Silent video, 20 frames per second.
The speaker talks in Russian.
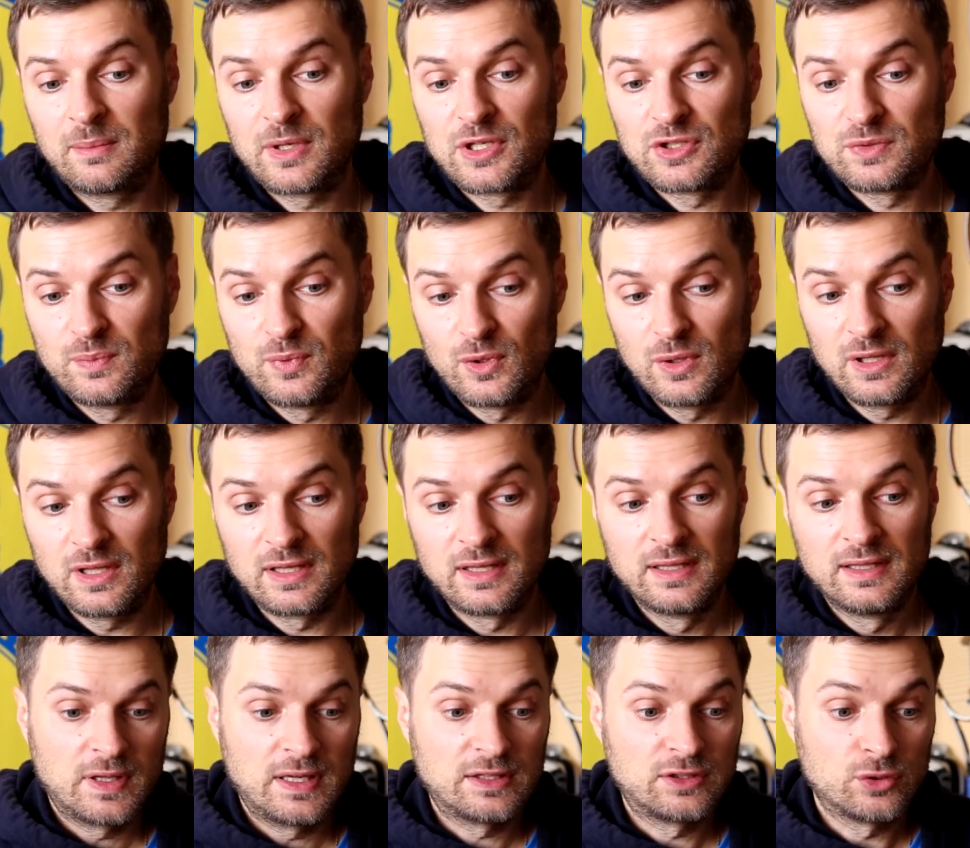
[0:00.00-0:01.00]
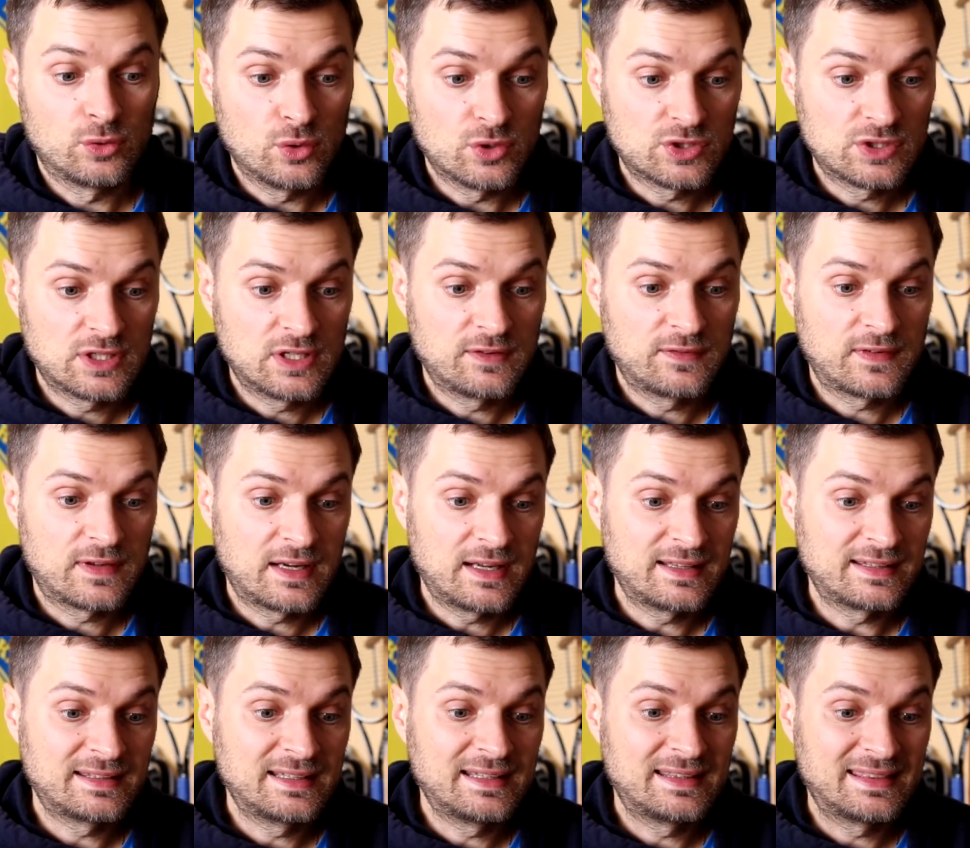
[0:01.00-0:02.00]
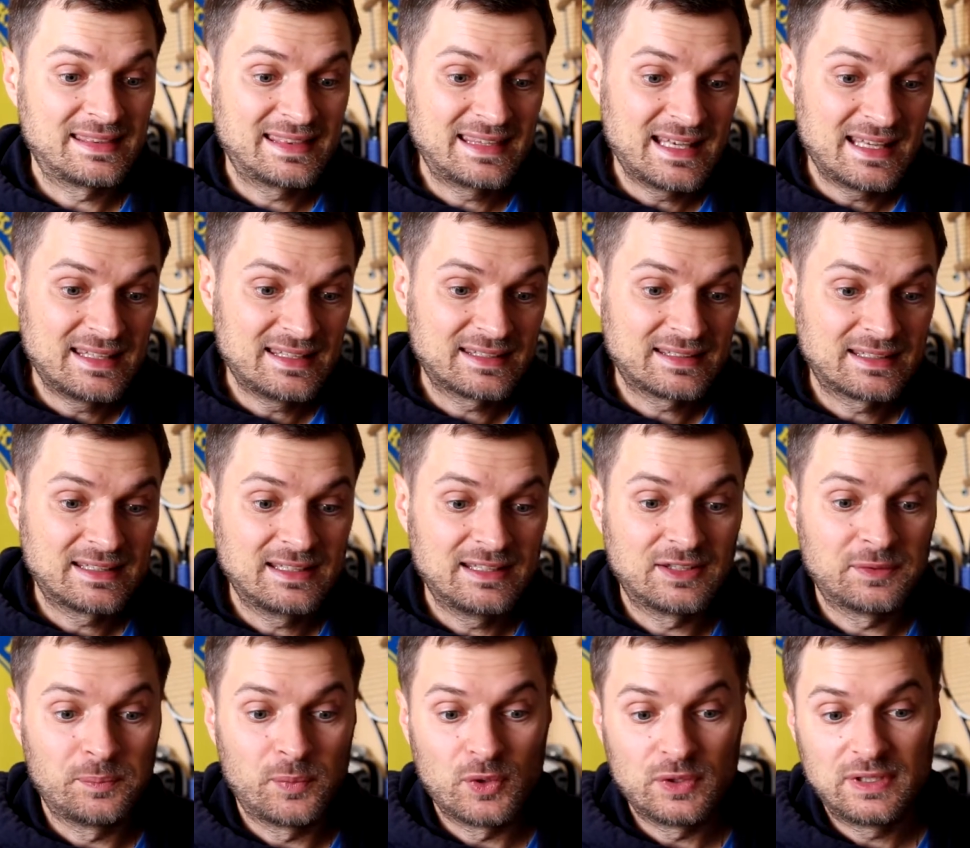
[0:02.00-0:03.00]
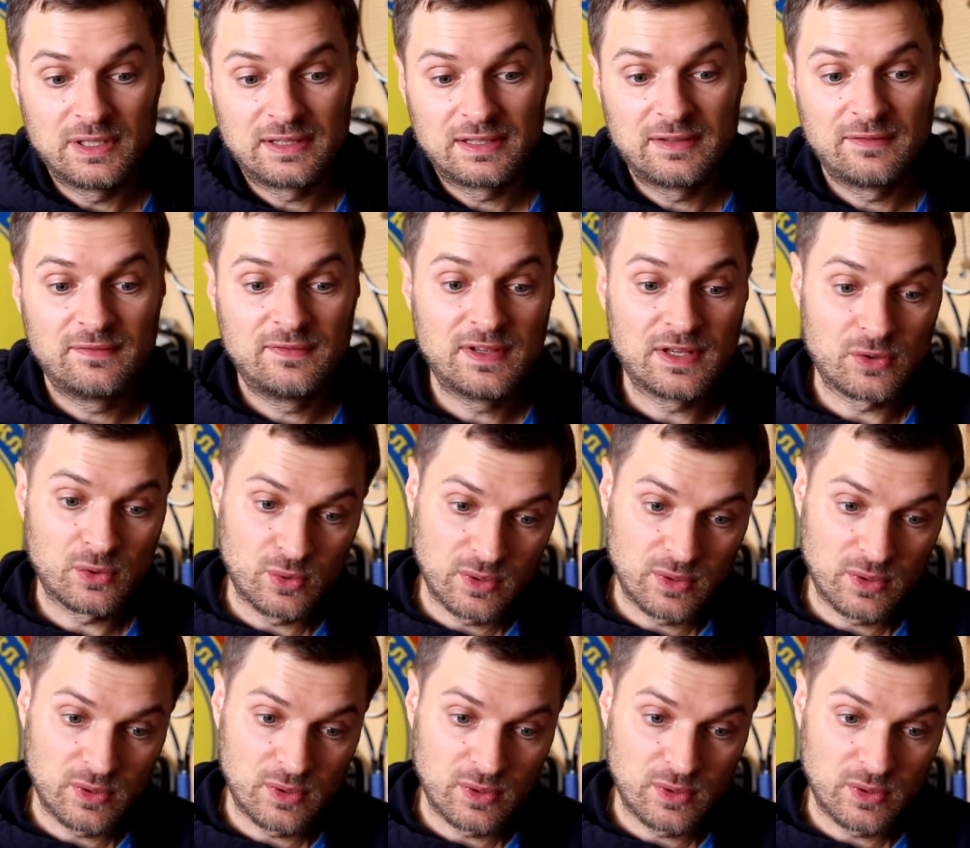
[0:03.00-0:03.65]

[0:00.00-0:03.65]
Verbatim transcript: матчбола от Роджера в красной тенниске и с поднятым вверх